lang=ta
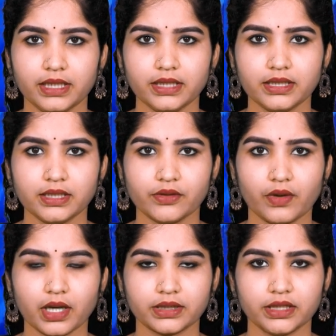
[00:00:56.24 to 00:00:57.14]
நீதி
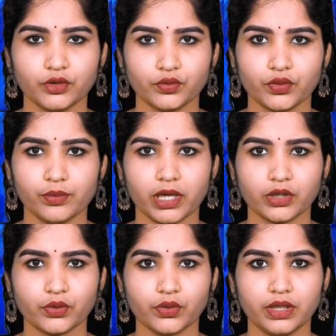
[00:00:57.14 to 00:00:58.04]
நிர்வாகத்தின்
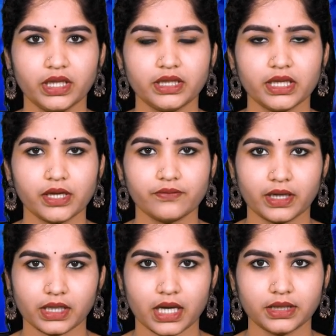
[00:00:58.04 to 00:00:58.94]
தூய்மைக்கோ நீதியை
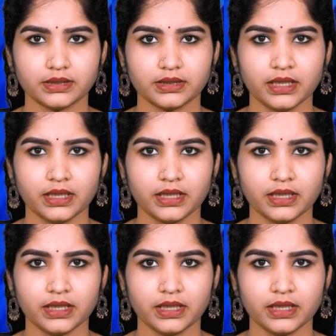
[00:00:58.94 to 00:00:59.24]
வழங்காது